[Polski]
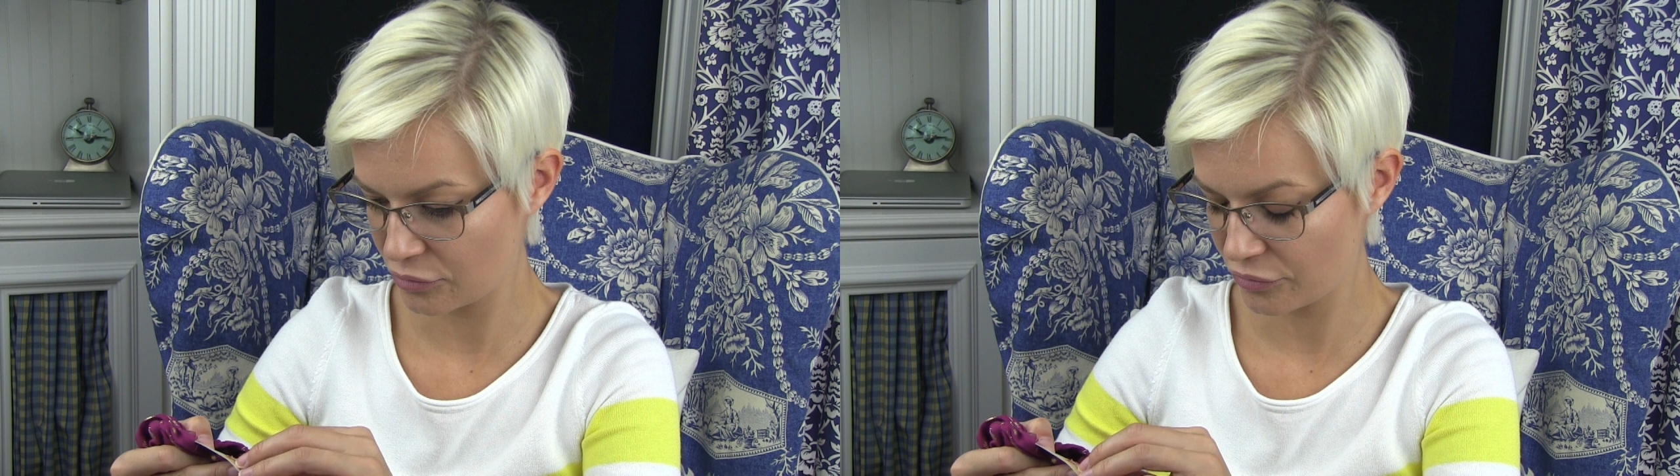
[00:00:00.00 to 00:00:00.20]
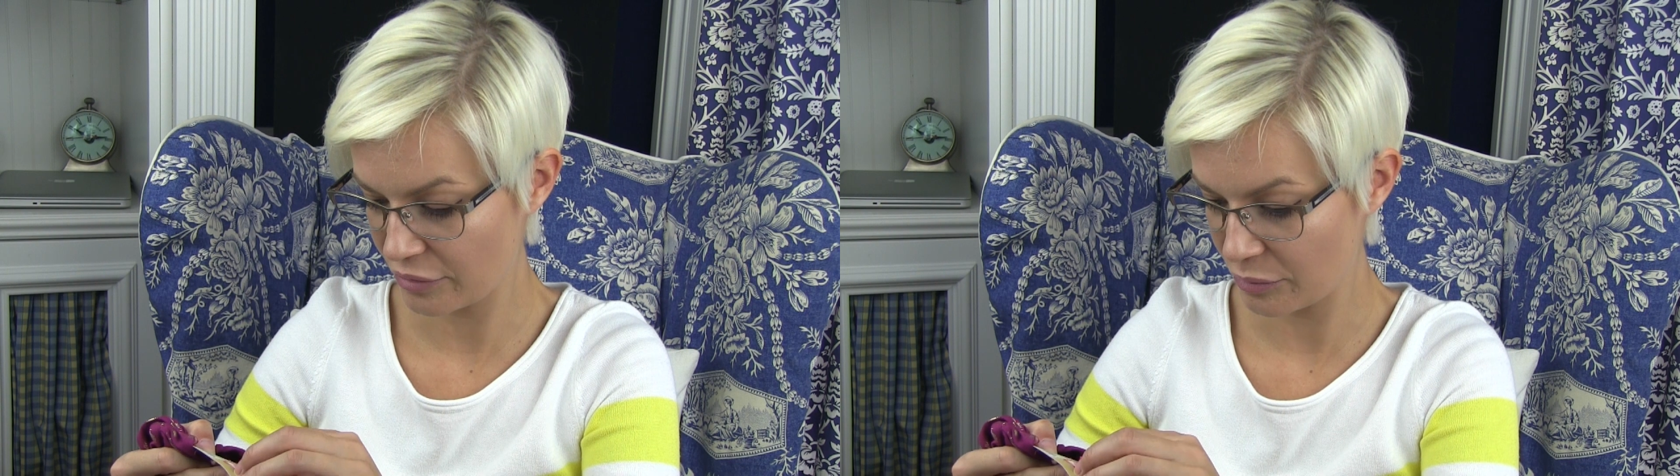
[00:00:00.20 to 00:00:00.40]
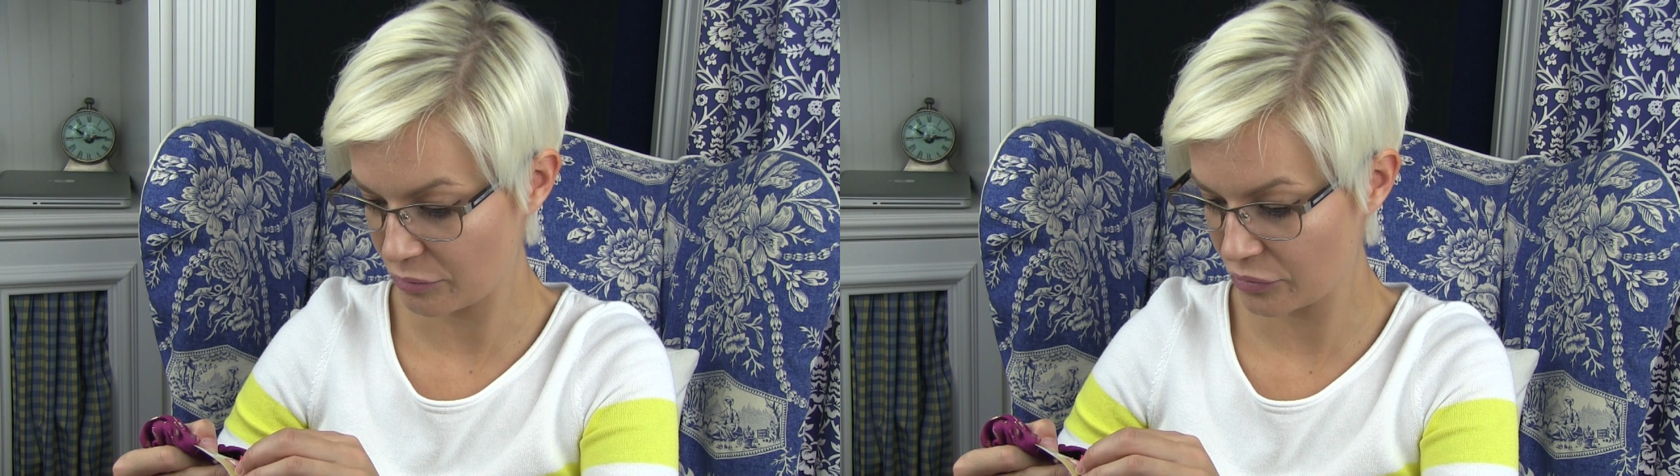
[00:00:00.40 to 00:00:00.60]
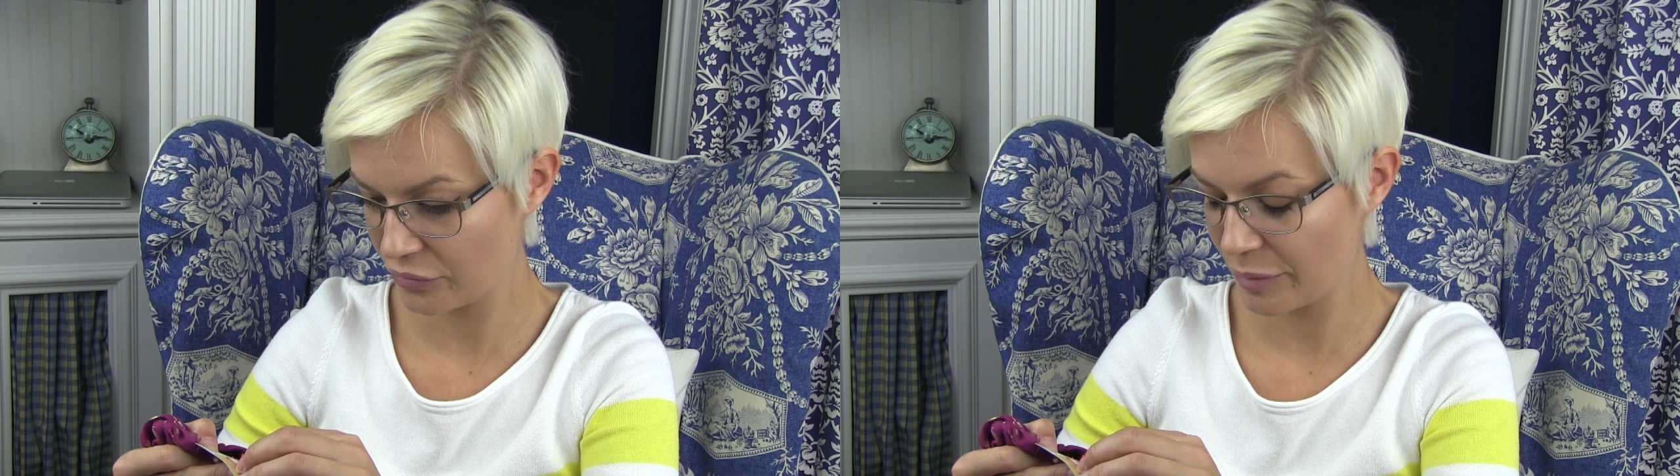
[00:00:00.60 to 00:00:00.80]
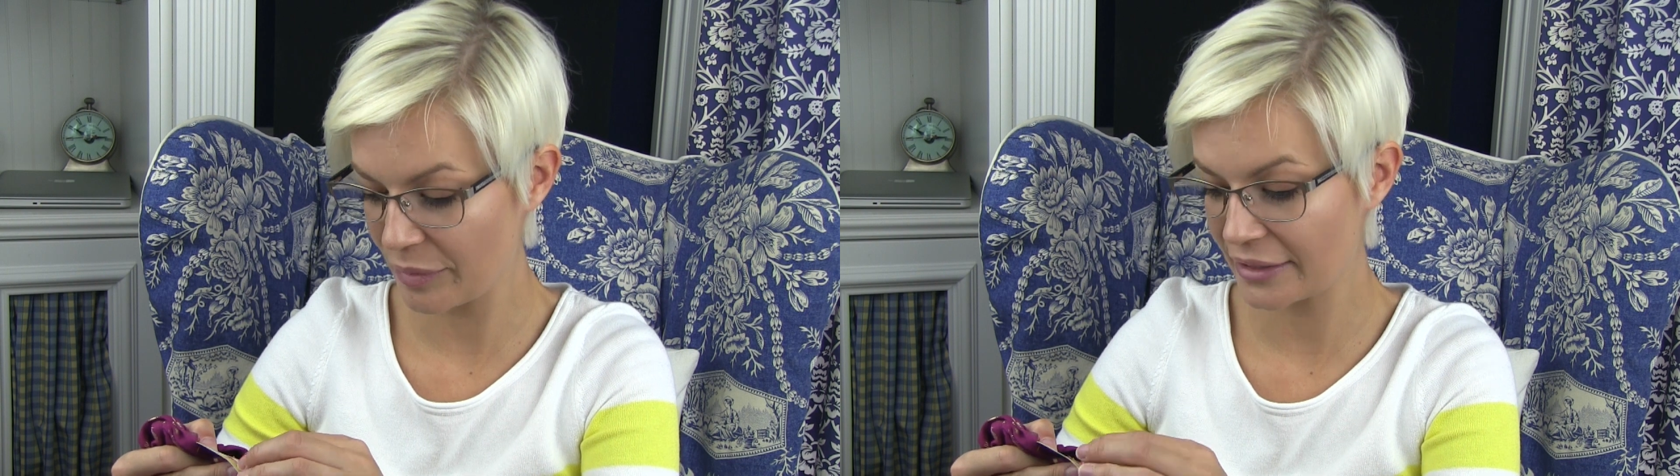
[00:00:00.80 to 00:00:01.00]
już Wam
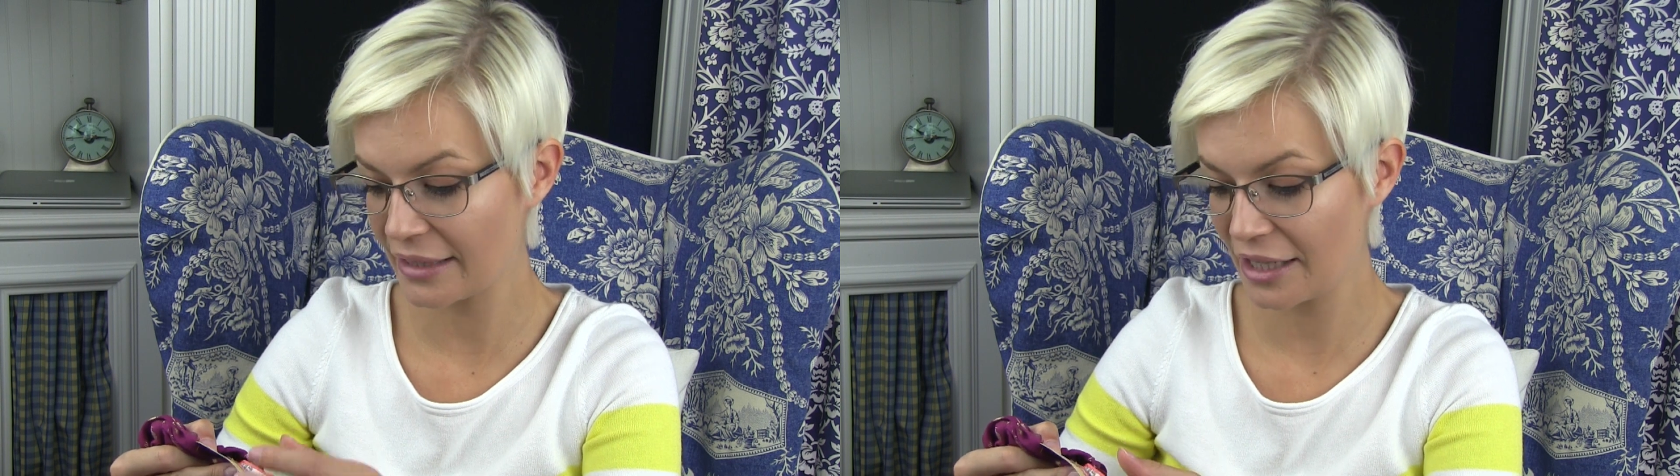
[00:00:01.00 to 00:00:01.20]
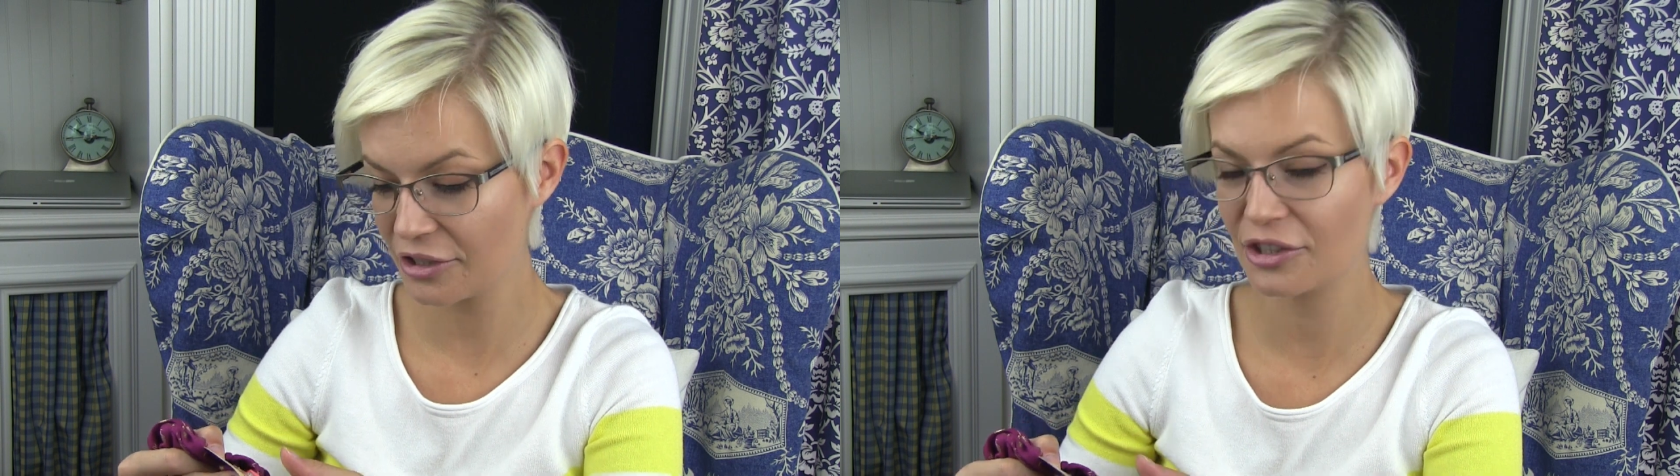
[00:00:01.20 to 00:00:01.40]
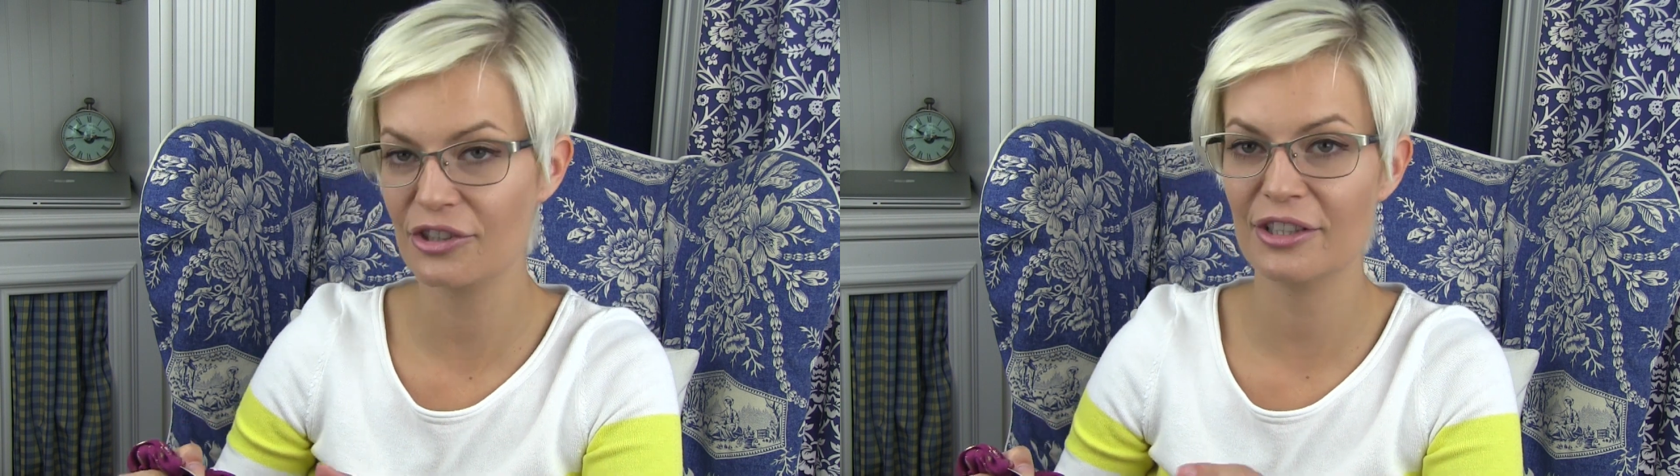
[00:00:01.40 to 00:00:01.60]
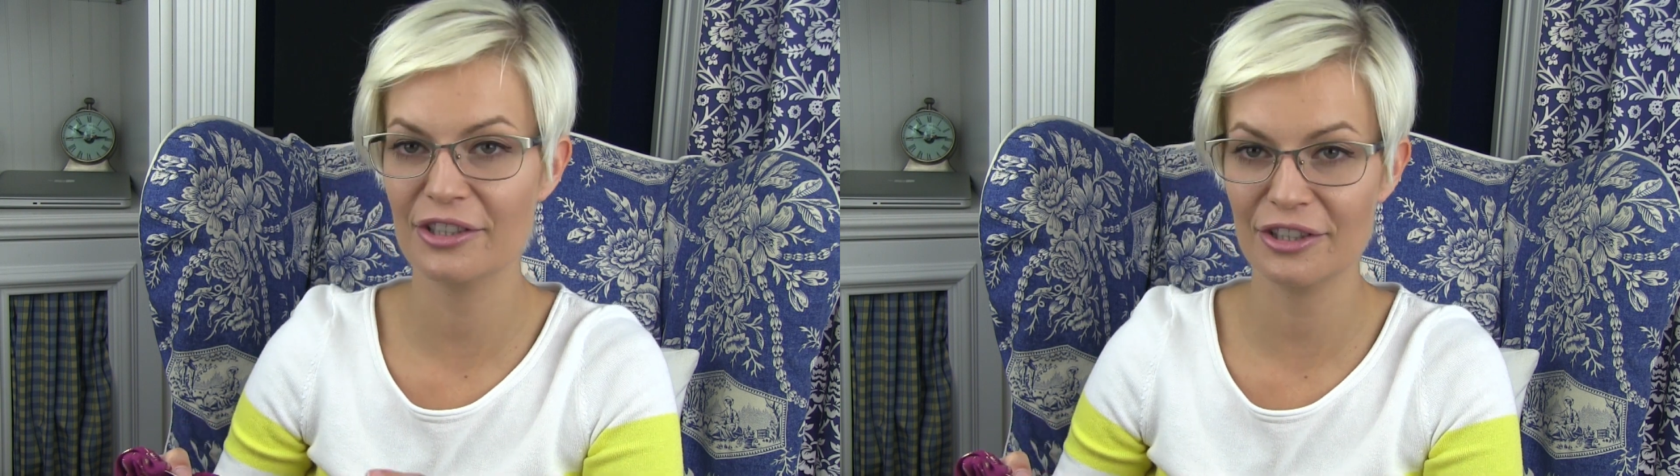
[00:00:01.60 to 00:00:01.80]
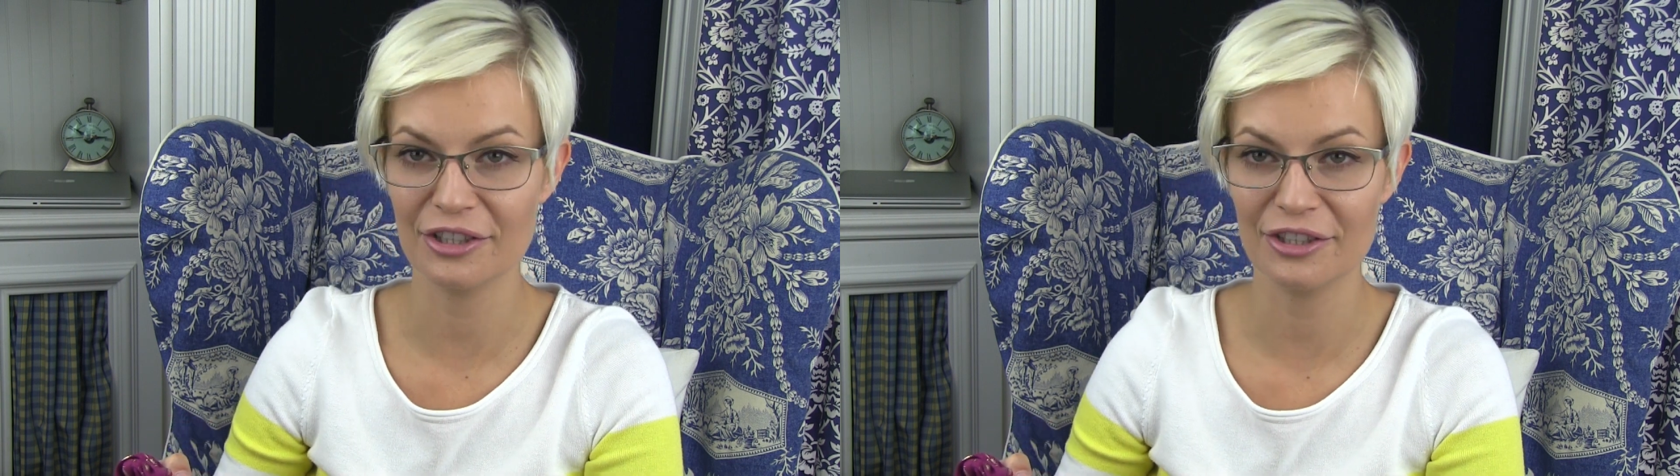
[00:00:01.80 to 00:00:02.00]
mówię,
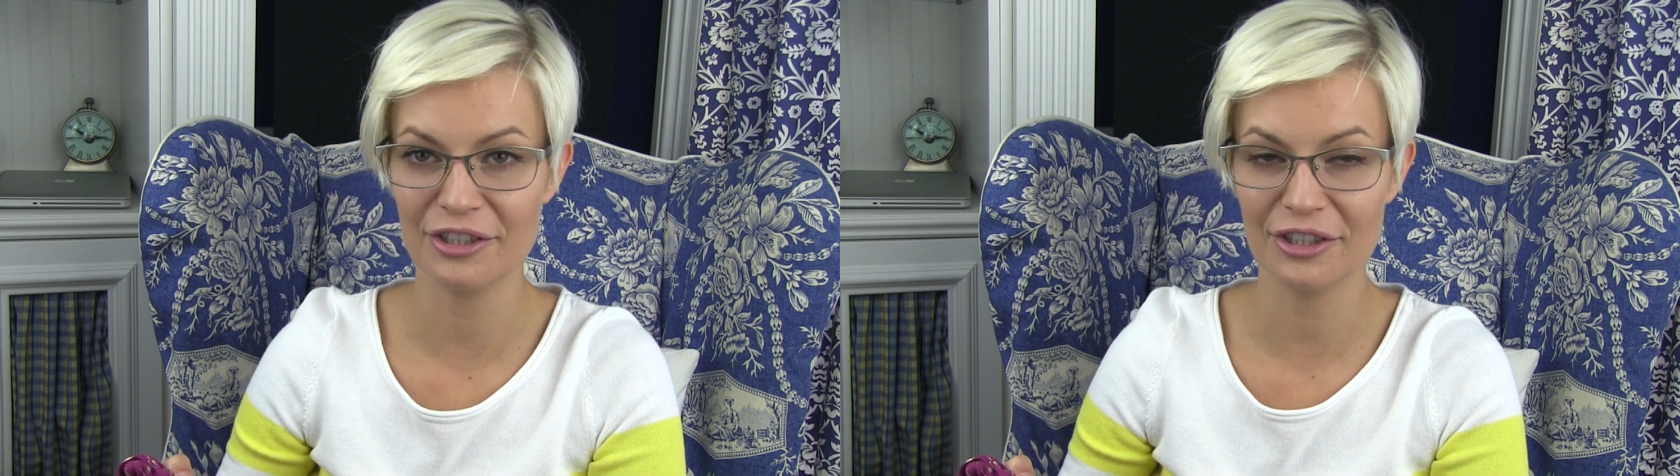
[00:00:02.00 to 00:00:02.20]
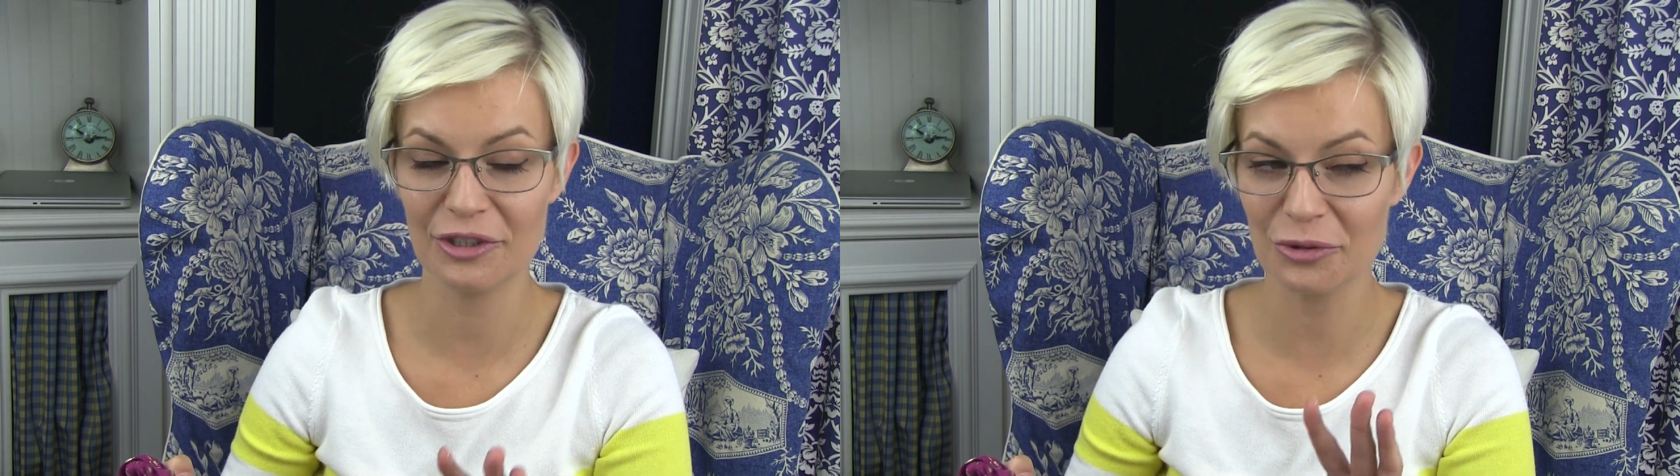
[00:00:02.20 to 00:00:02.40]
15,40